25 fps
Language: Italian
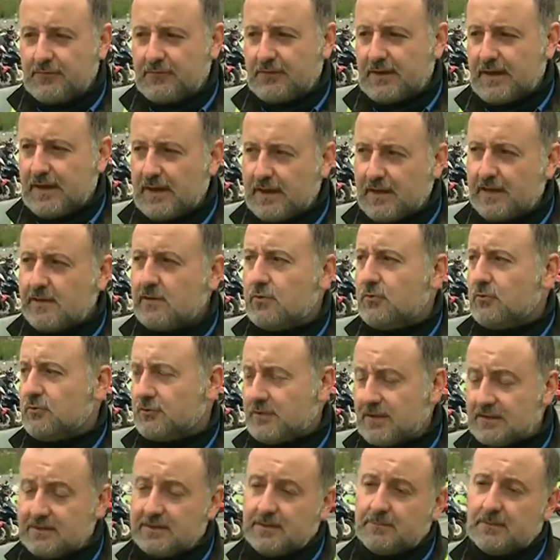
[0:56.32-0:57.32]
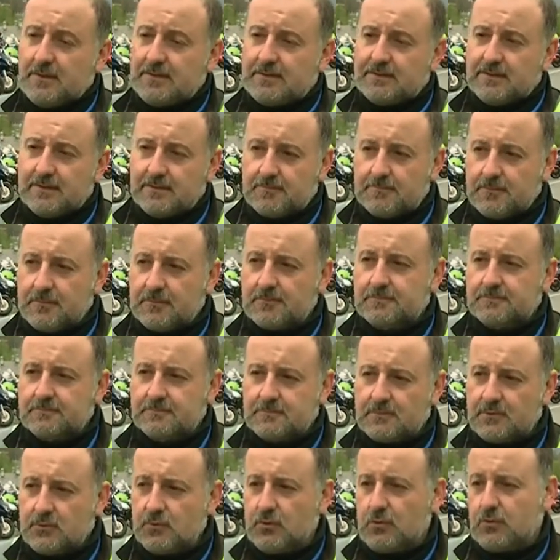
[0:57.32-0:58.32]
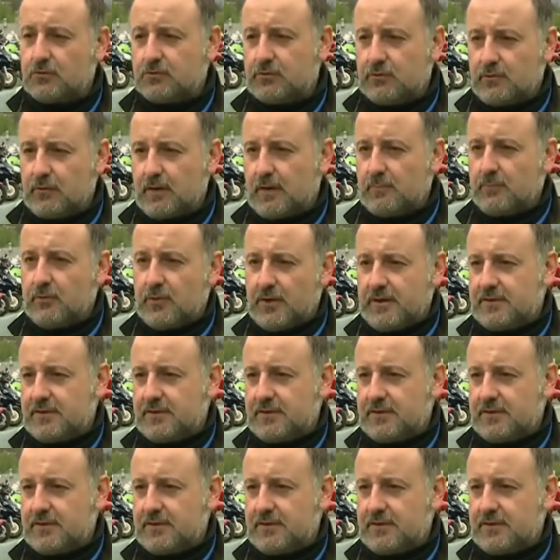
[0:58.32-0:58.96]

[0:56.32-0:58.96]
frana e nonostante il maltempo, noi continuiamo a